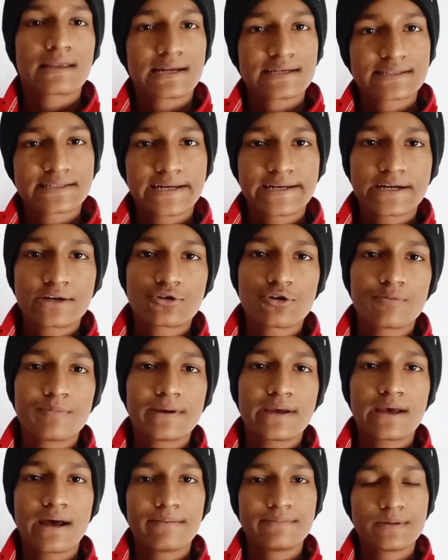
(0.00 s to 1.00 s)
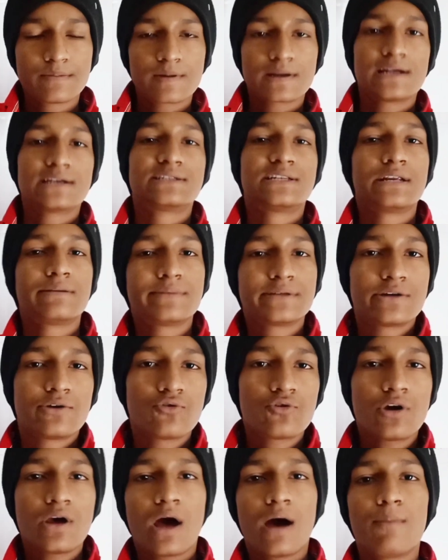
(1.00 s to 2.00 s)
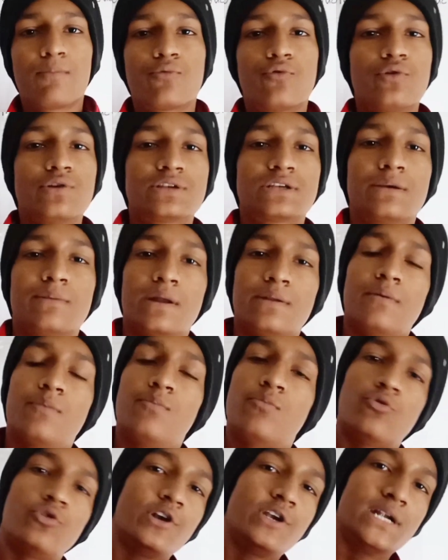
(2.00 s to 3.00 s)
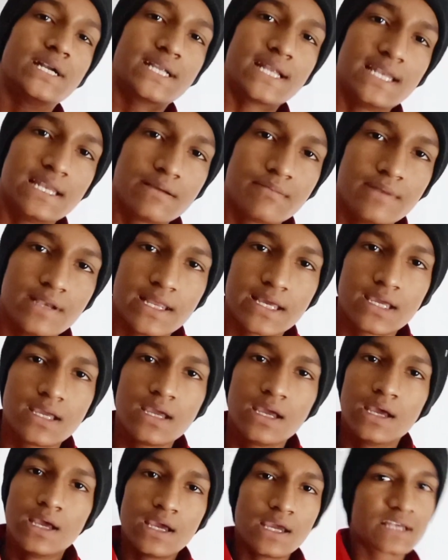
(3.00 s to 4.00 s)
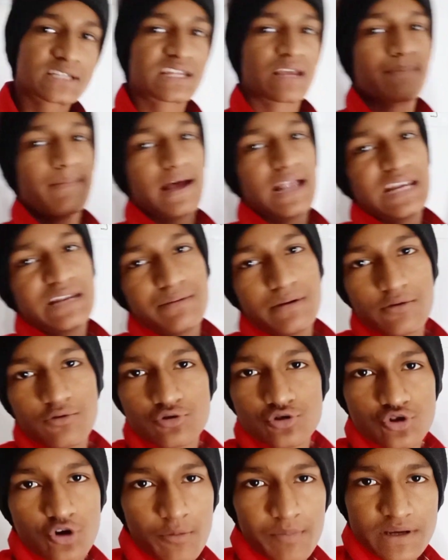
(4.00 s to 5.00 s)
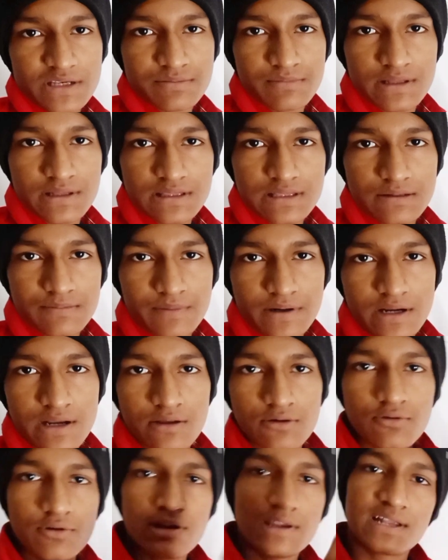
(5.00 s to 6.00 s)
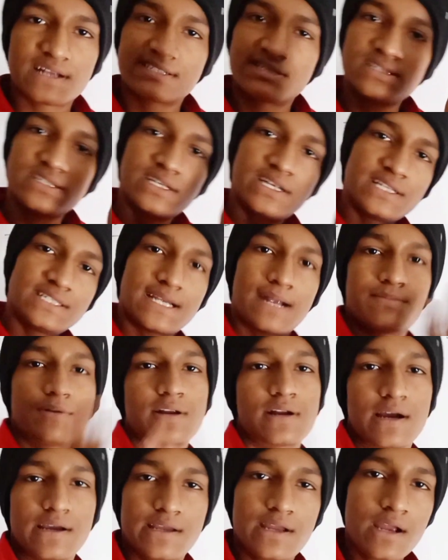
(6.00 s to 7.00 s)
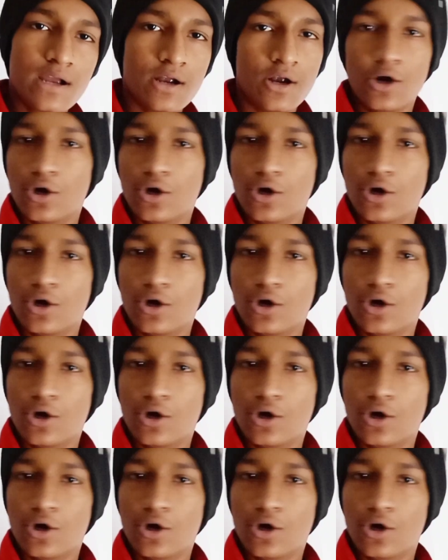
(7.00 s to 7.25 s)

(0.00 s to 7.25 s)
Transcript: क्लास टेन का टॉपिक है आप जब क्लास टेन में जाओगे आपको इसके बारे में पूरी डिटेलिंग मिलेगी इसके पहले भी कुछ टॉपिक्स मिलते हैं पढ़ने को इलेक्ट्रिसिटी चैप्टर का ये